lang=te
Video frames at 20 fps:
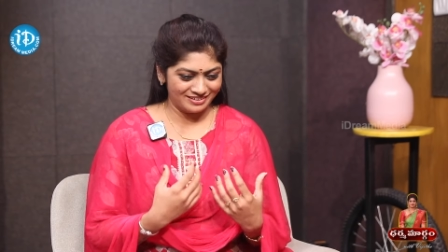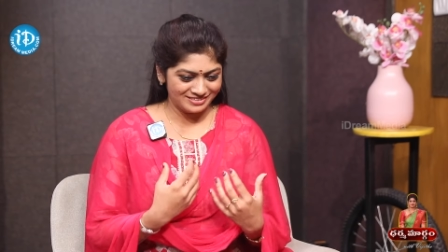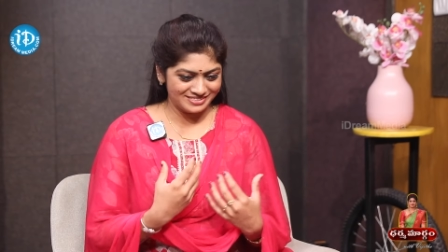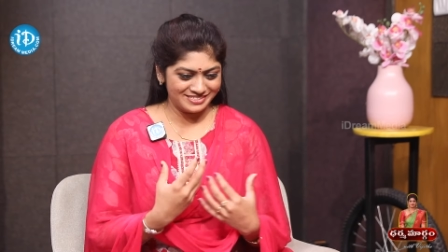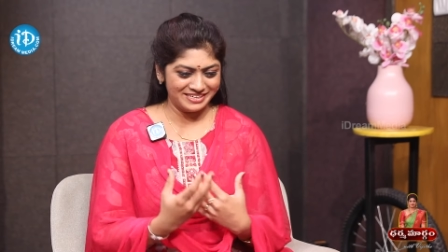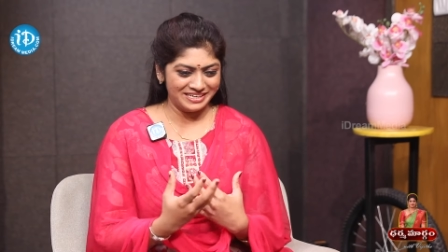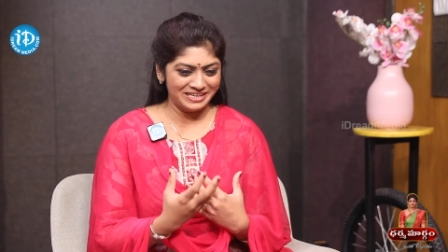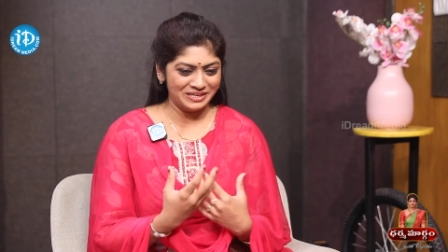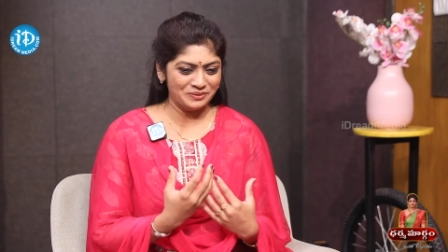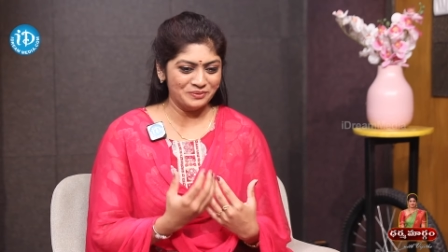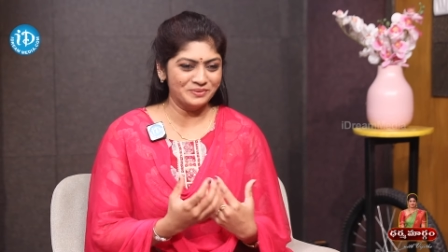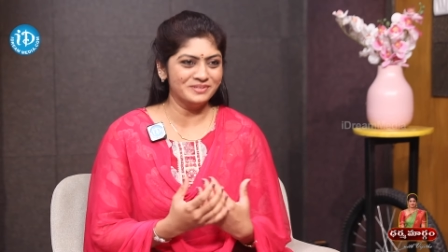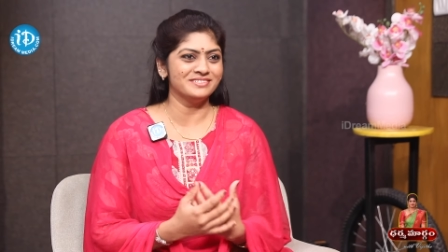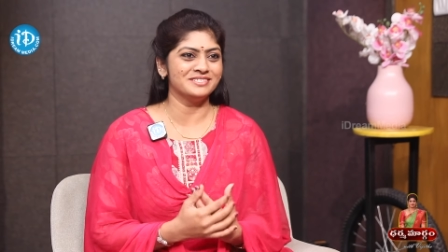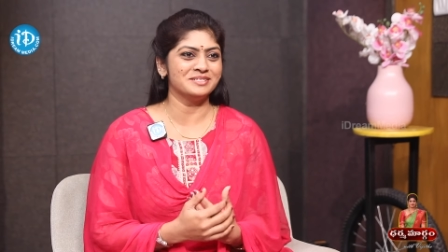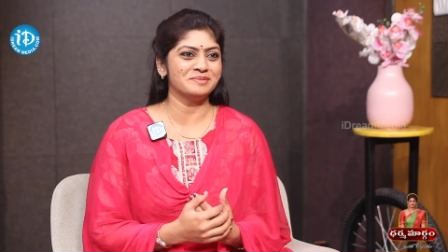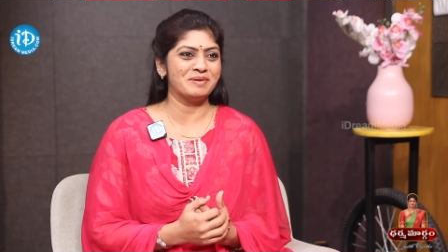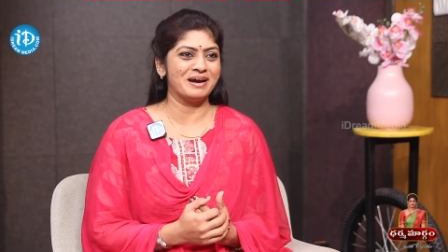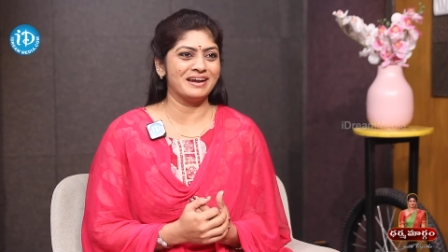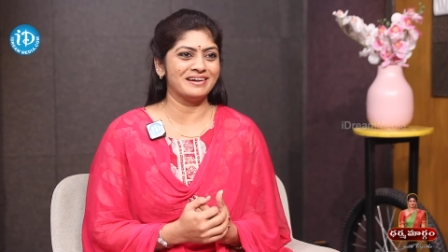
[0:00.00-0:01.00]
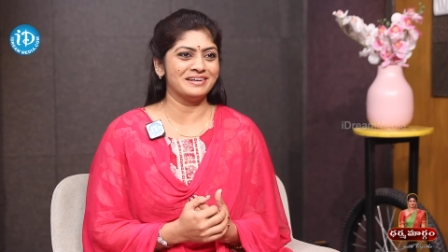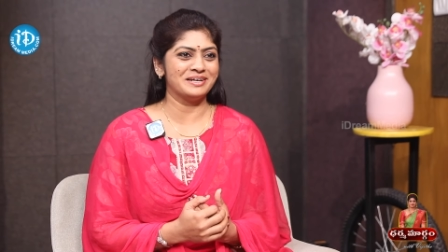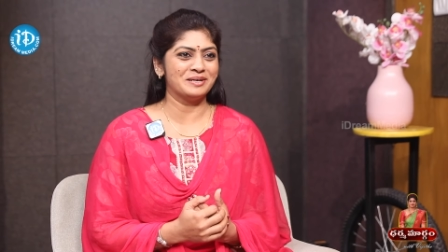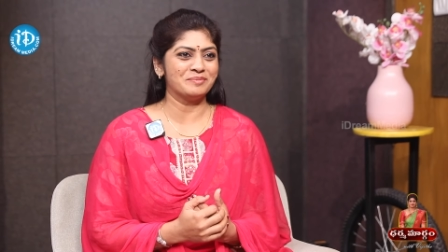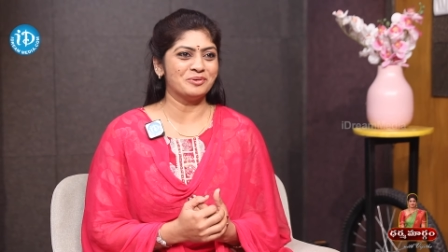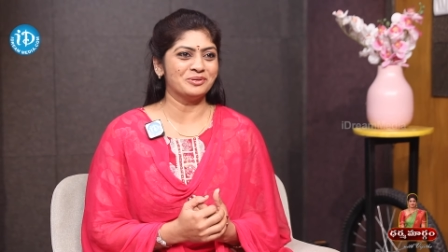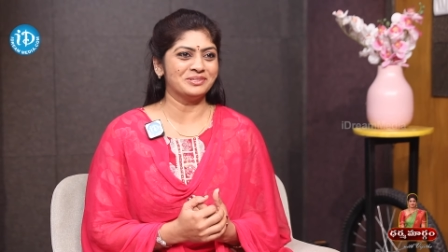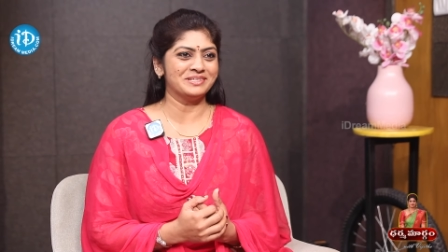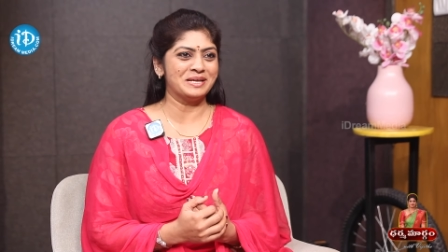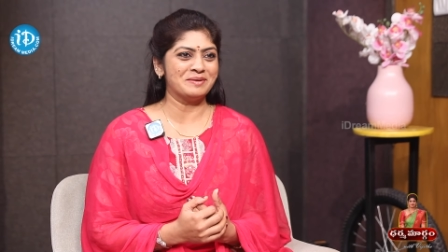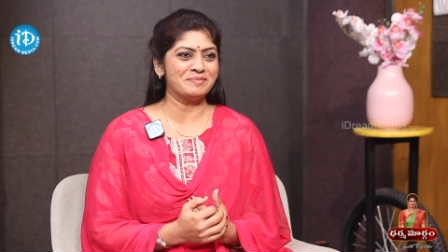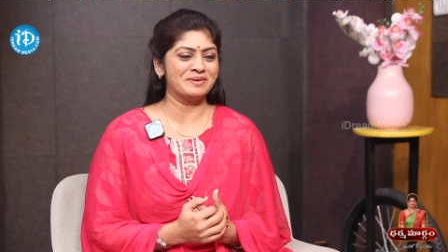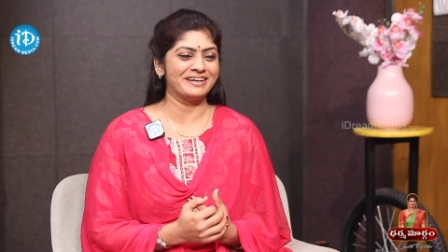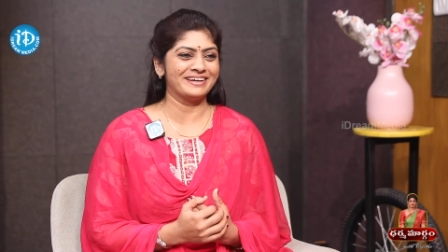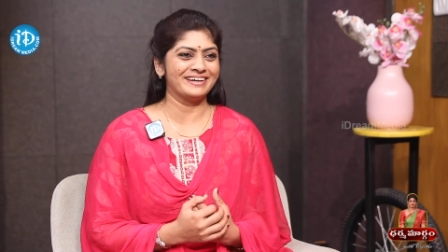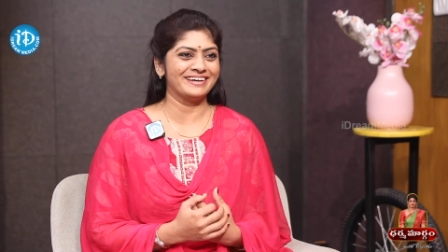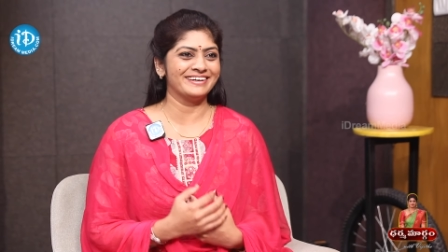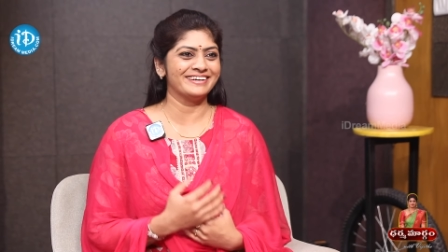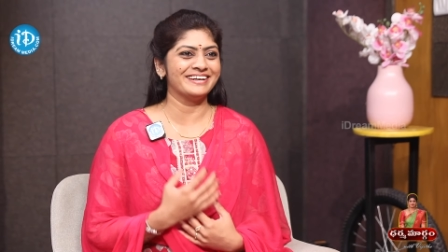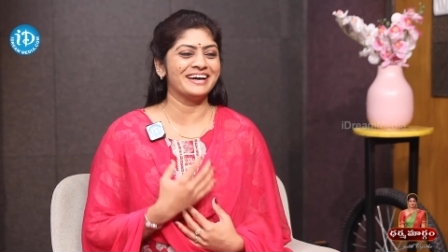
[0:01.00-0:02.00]
స్త్రీల గురించి మాట్లాడబోతున్నాం
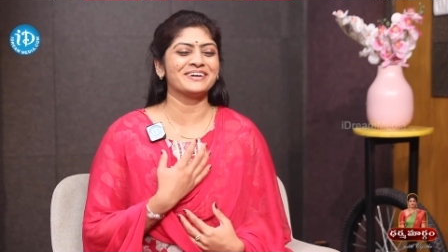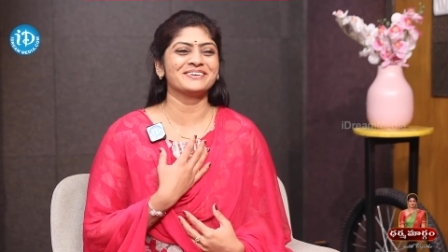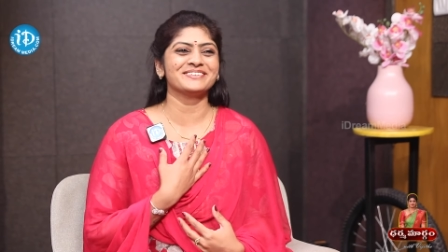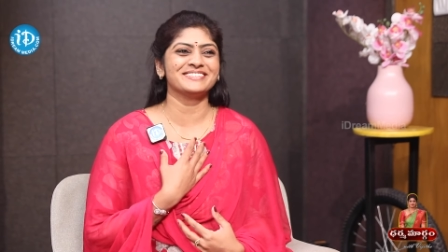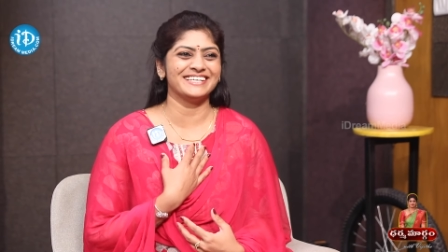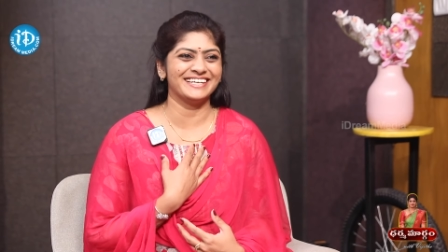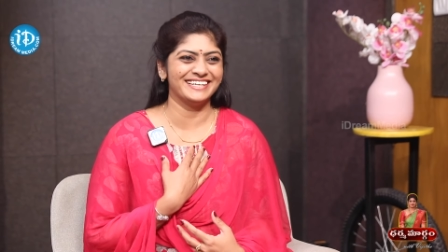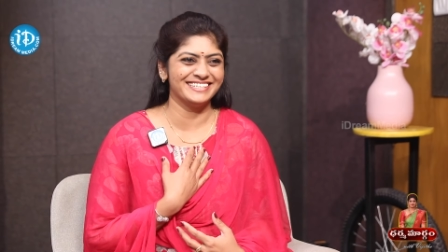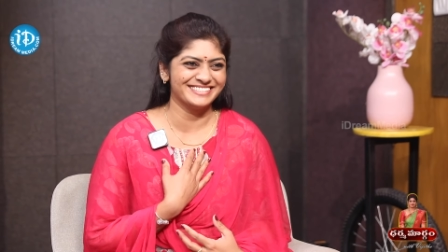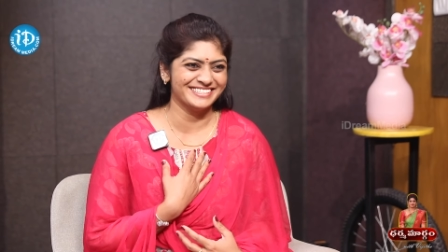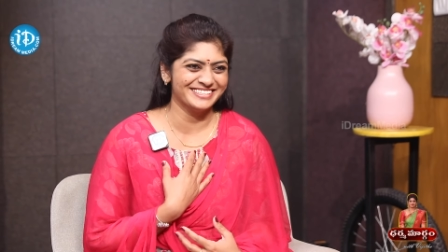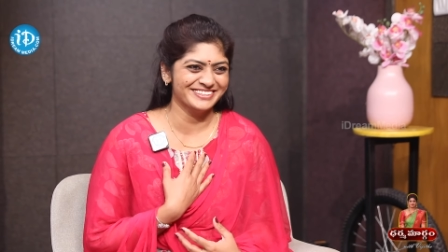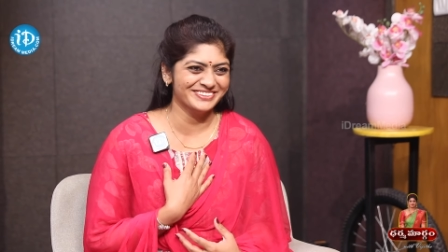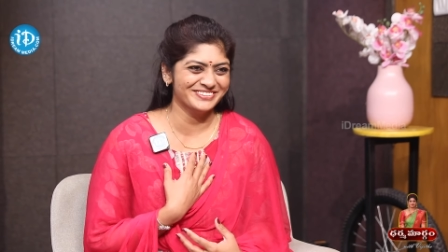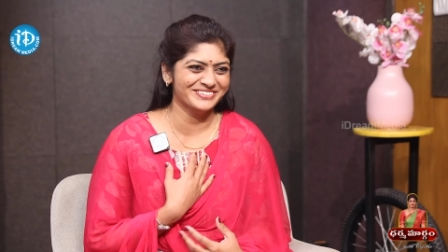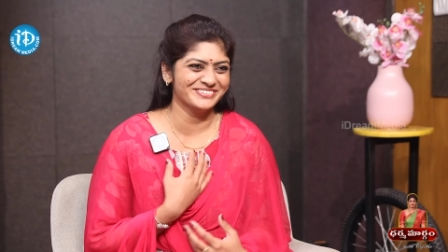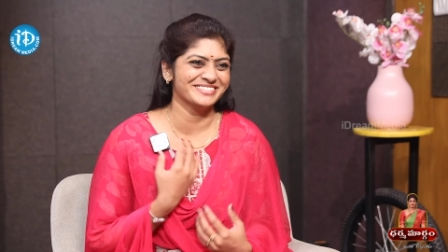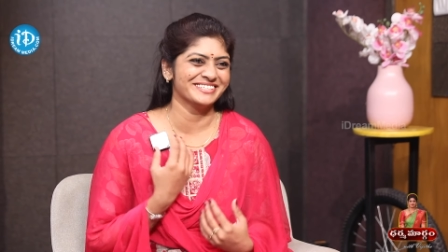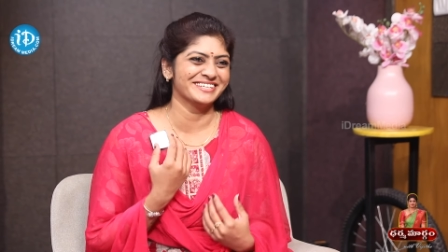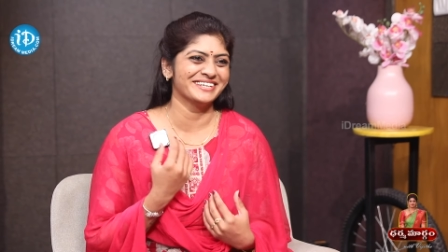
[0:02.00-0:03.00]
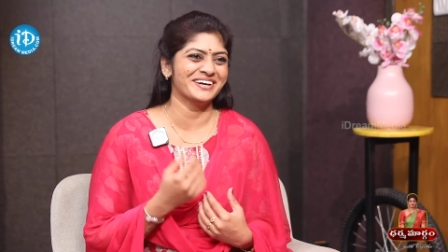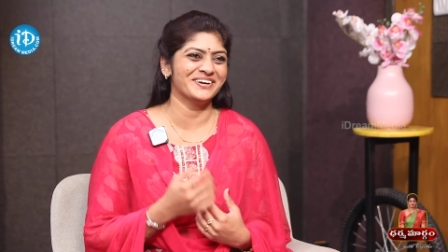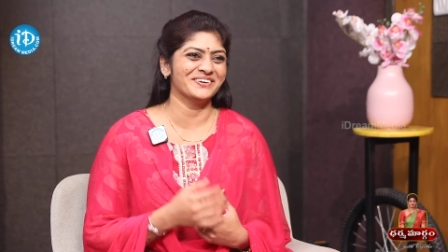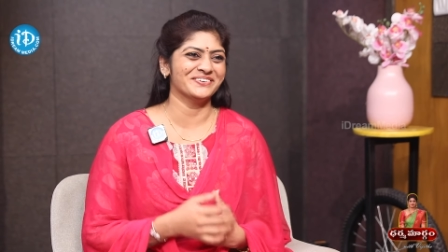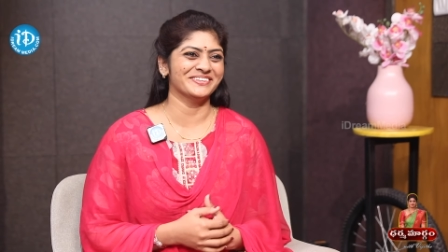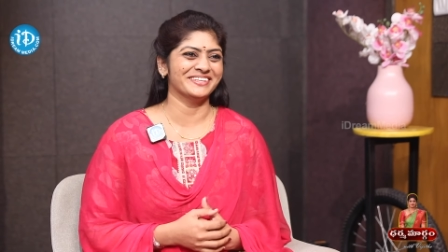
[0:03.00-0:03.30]
అనగానే నాకు చాలా సంతోషంగా